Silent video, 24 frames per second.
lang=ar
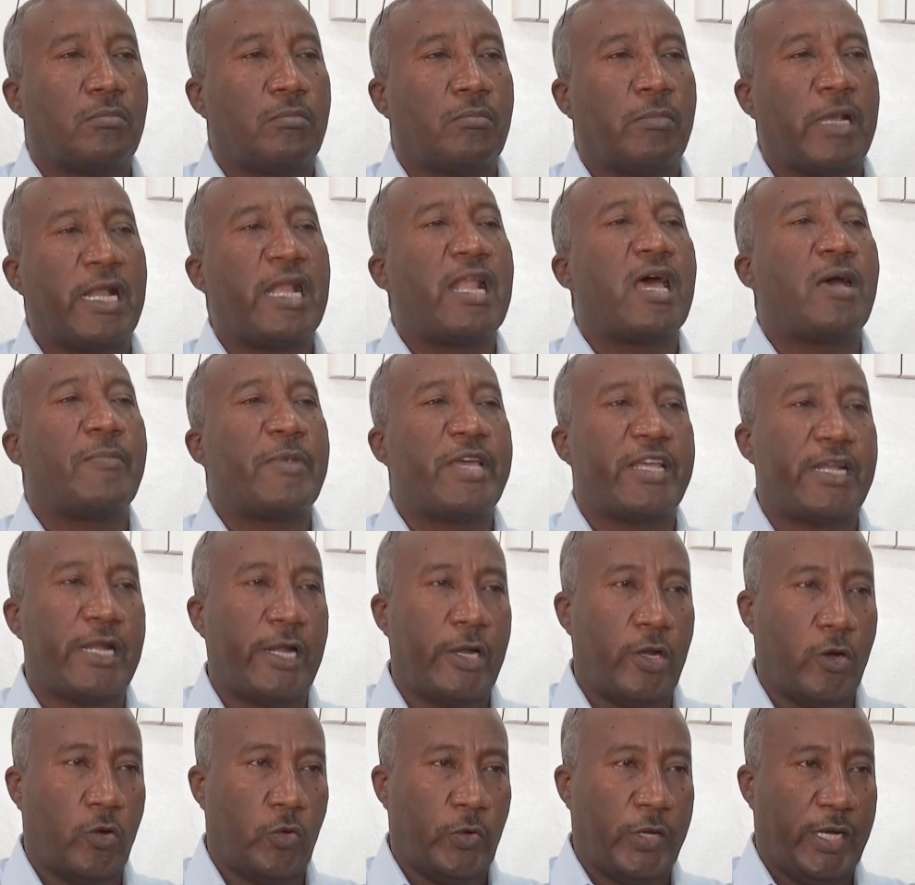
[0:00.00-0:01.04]
من لا مهنه
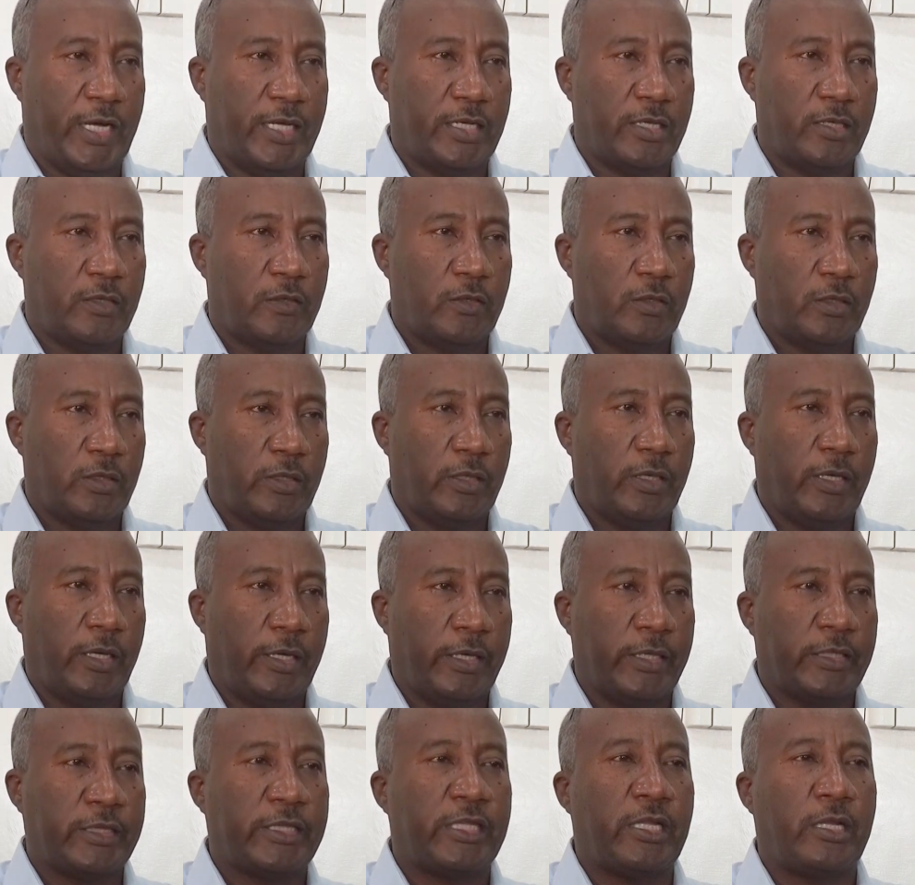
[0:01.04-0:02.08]
له يعني
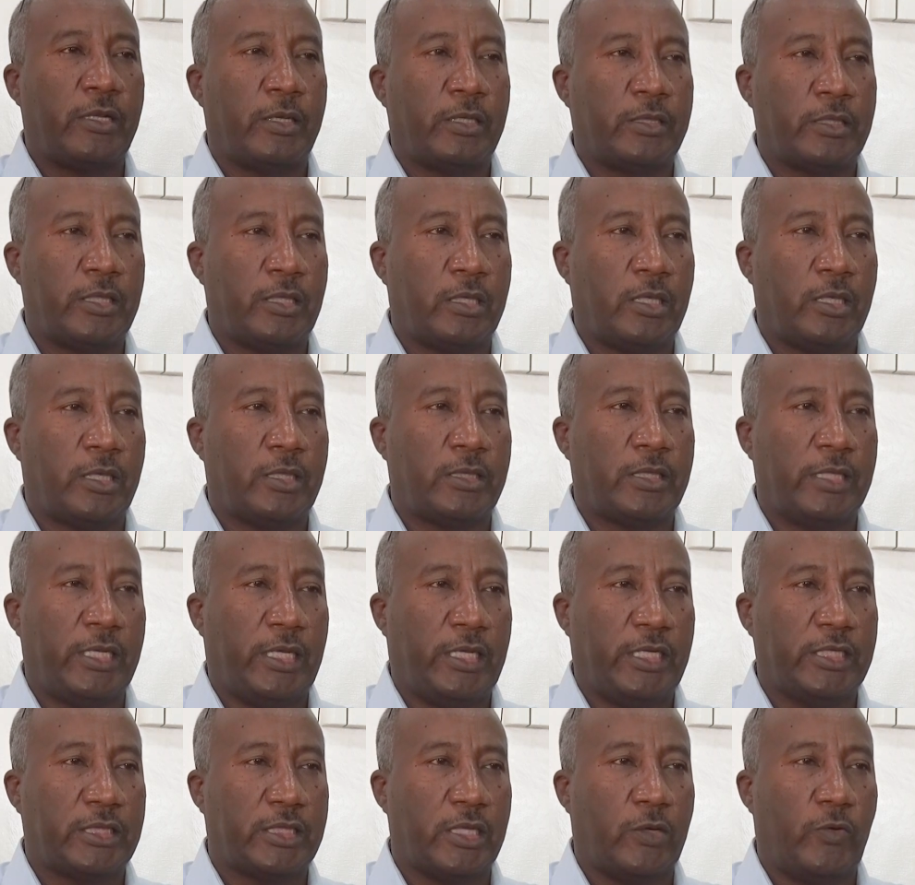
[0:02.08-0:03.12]
دي دي دي
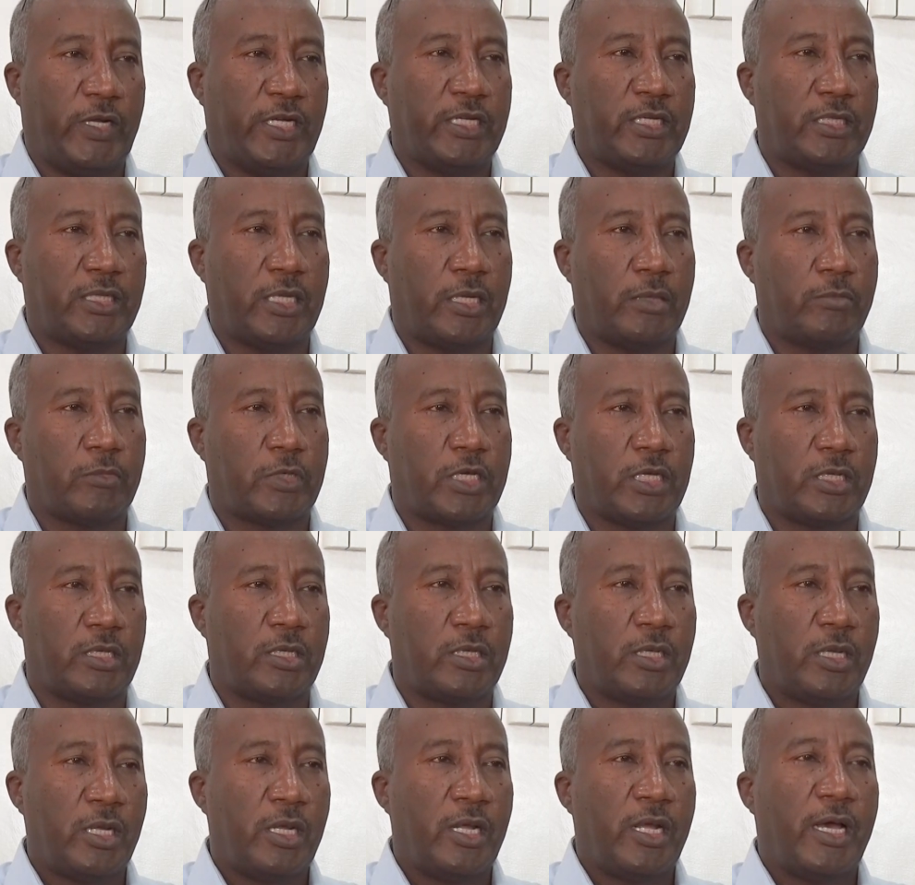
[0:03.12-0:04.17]
الحته الوحيده اللي ممكن
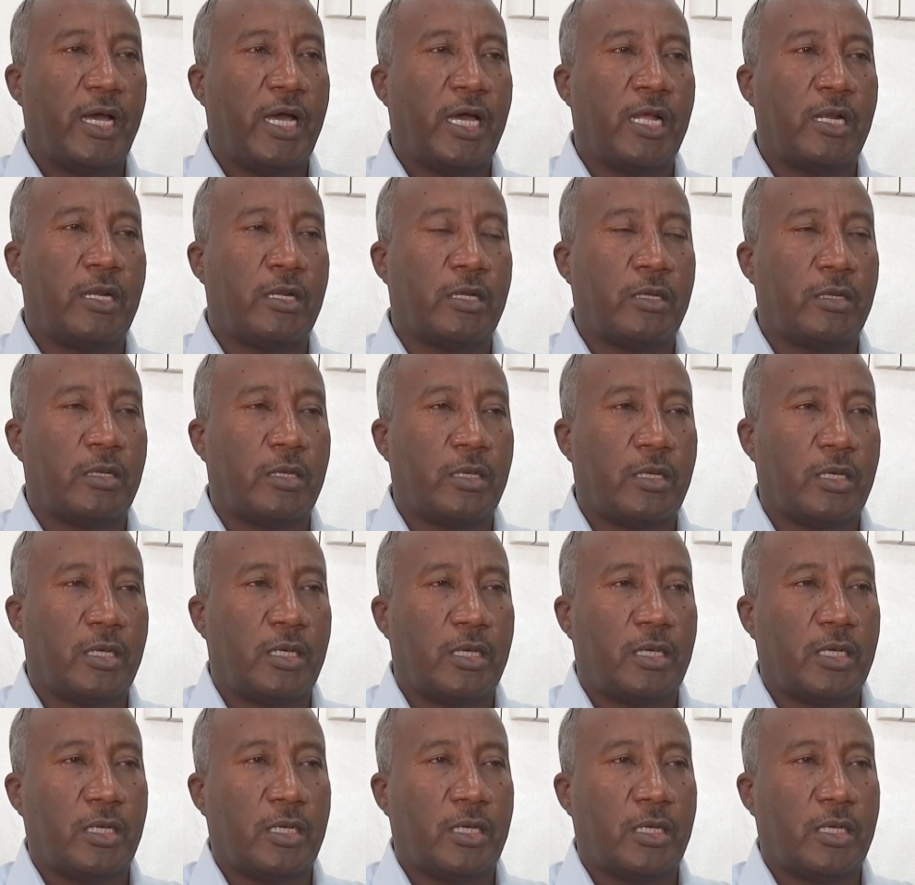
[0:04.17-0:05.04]
اللي